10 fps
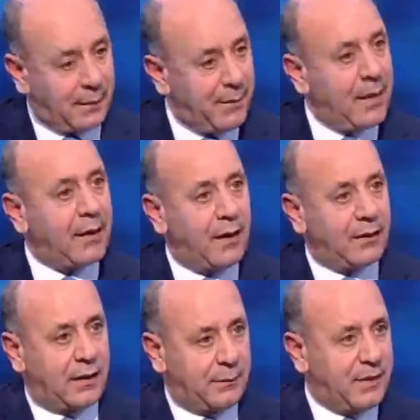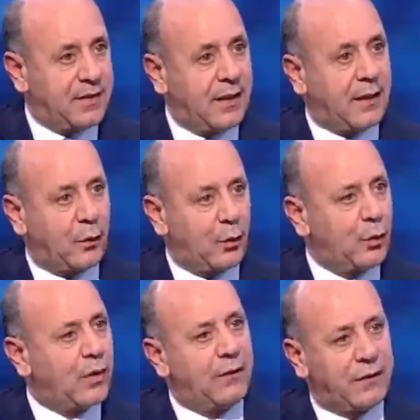كمان ايضا بيتذكروا
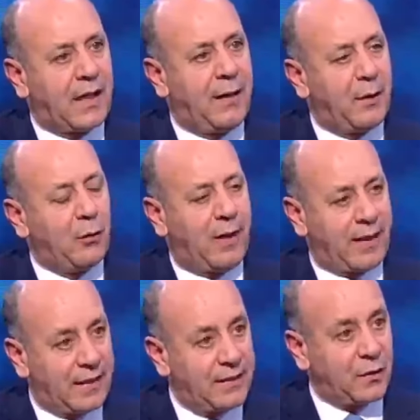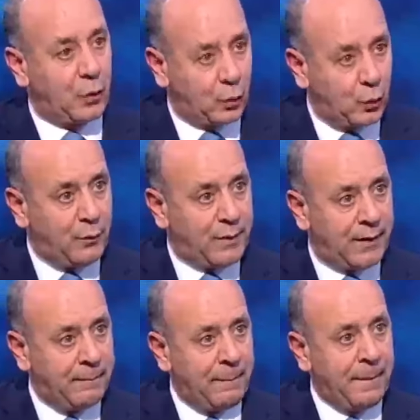انه كيف بيتعاملوا مع رئيس حكومه
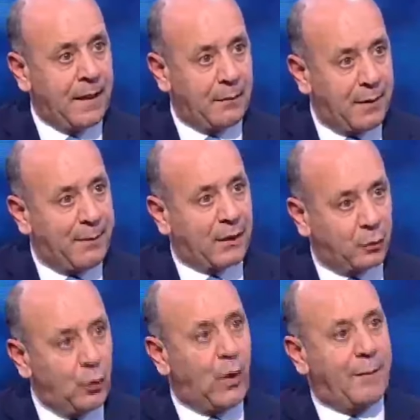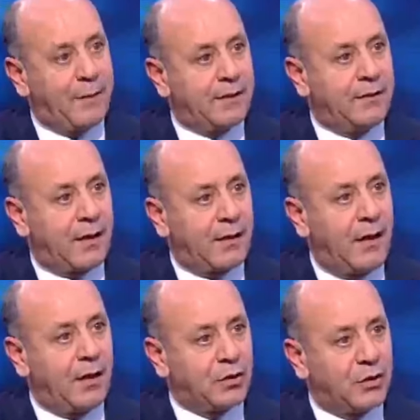بيبعتوا له عبر
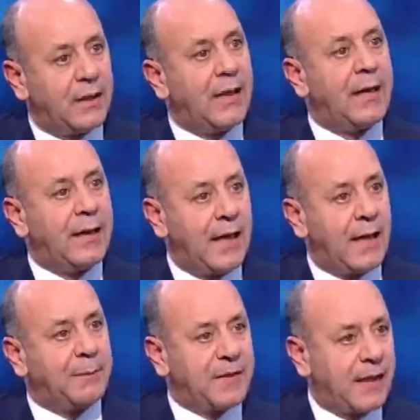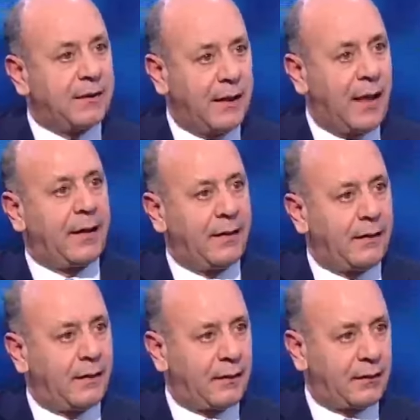الدراج الى النائب سعد
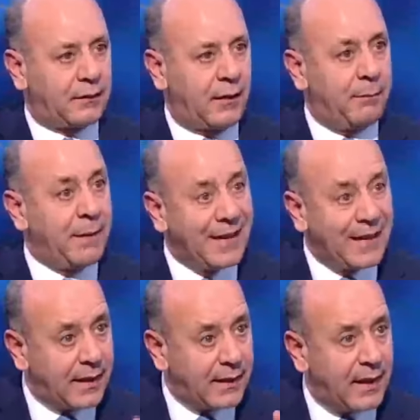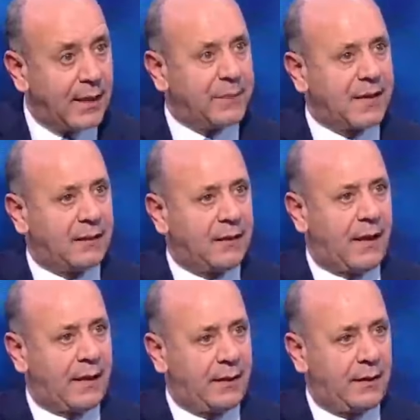الحريري الخطاب الى النائب سعد
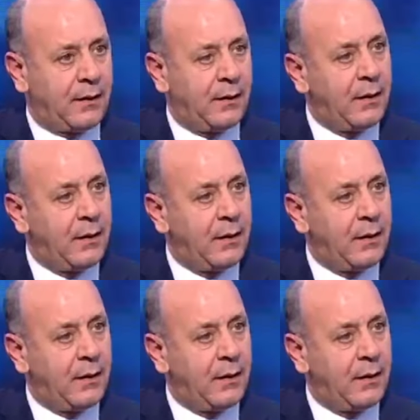الحريري